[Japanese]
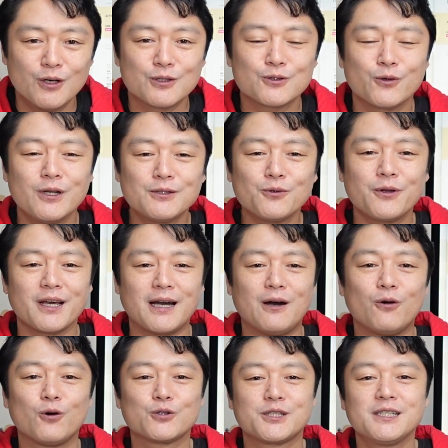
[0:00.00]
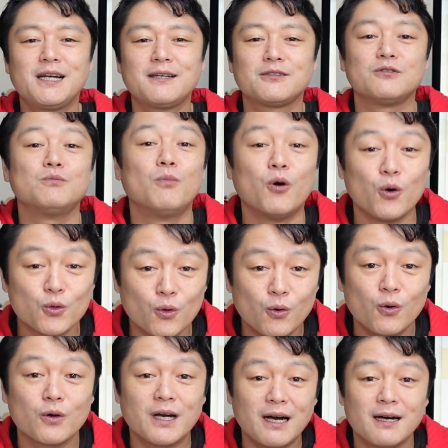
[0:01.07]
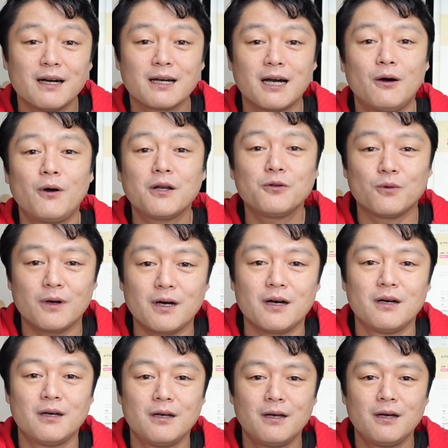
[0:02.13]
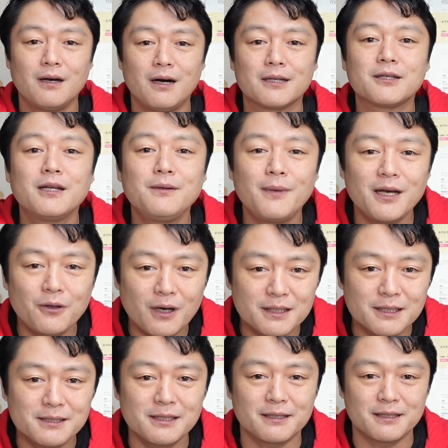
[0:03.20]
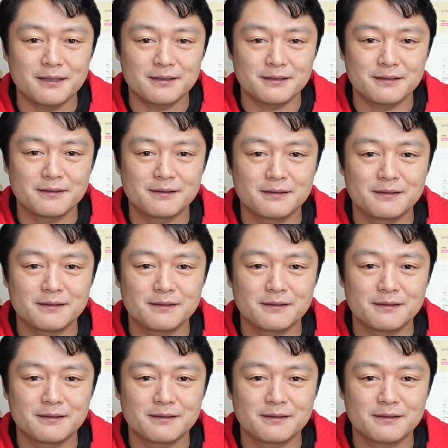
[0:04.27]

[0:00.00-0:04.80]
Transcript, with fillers: それぞれが欲しがるものが変わるのは当たり前の話なんです。